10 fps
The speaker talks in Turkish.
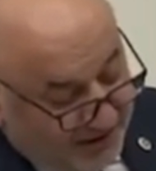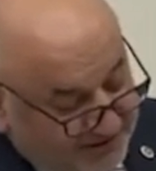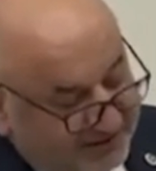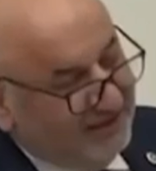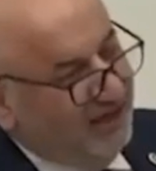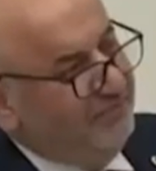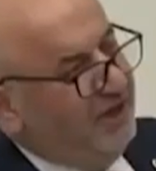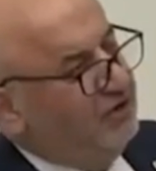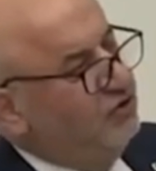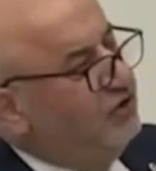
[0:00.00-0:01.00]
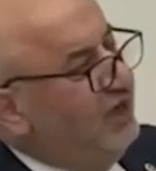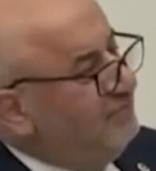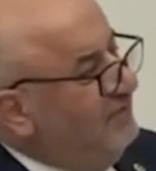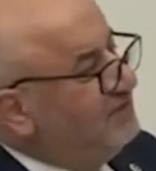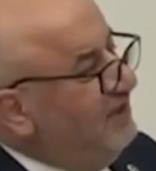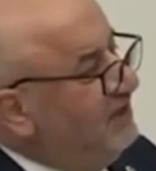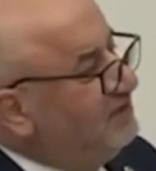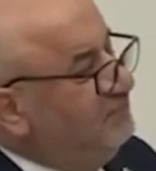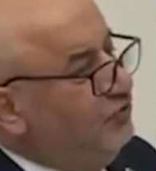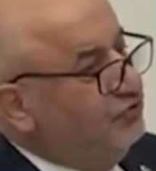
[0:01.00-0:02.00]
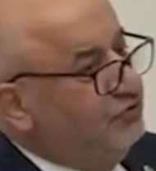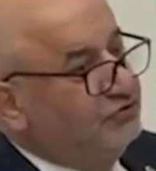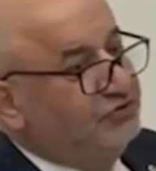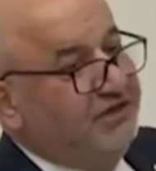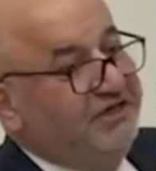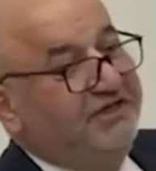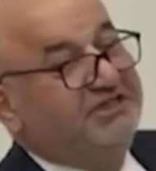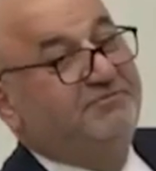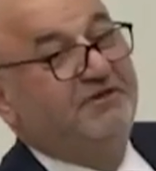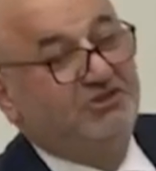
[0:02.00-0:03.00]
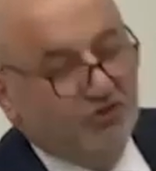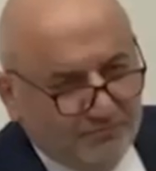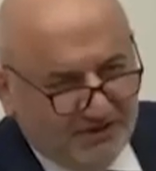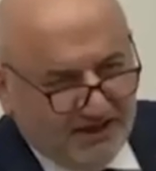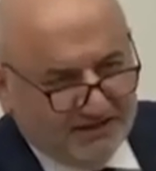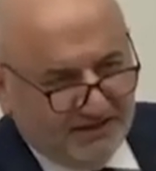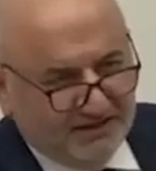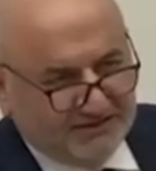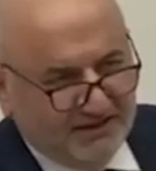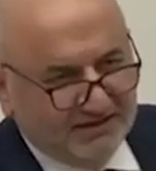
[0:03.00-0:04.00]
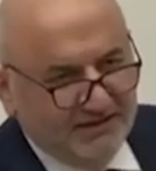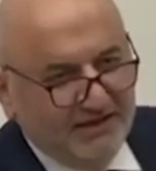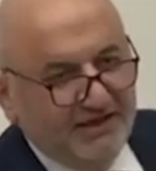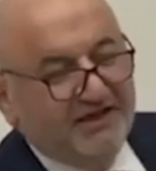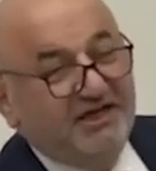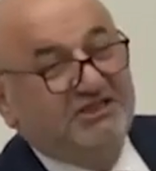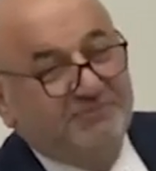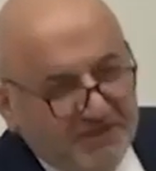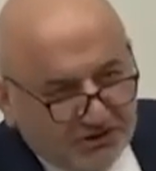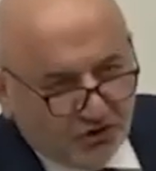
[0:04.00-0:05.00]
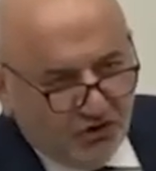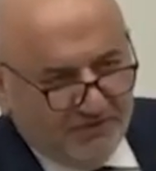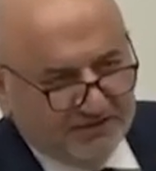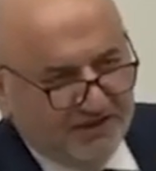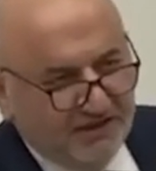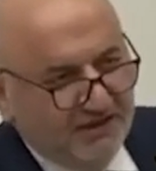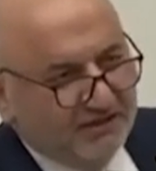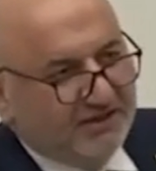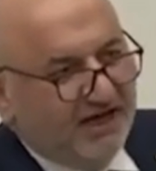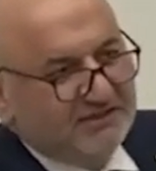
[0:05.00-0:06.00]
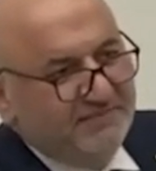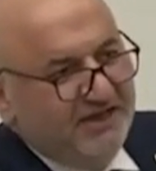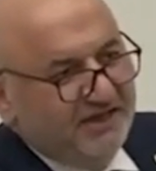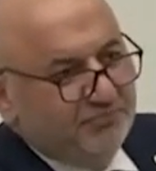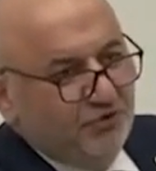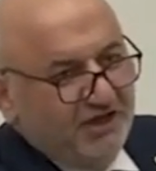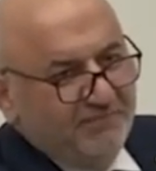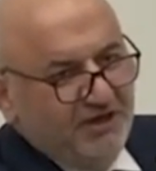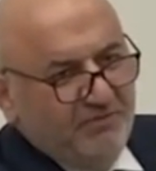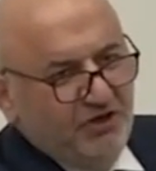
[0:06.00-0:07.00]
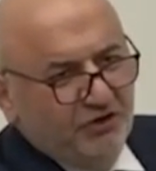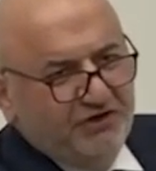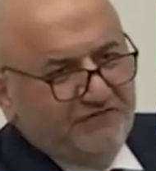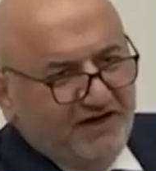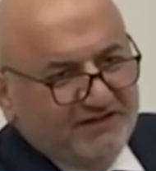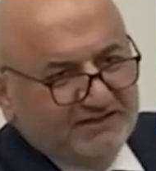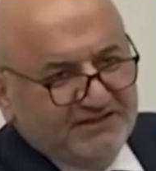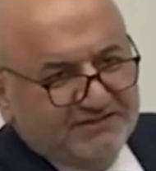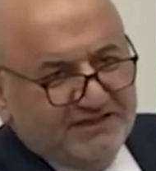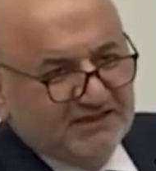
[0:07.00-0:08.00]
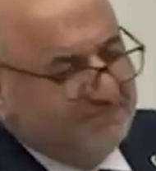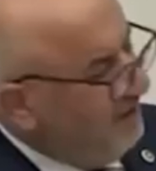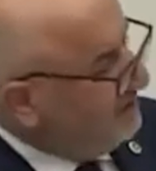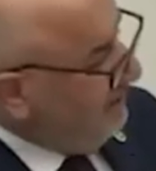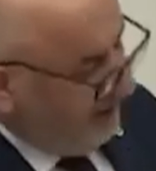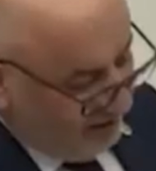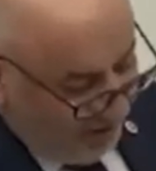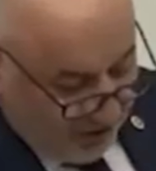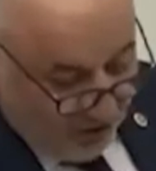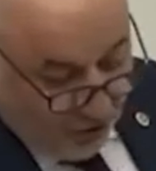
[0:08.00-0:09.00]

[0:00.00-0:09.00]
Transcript: Gazze'den ambargonun kalkması lazım diyordunuz. Hiçbir iş olmadı arkadaşlar. Hiçbir iş olmadı. Tazminat bu 20 milyon ifadesi de tazminat değil.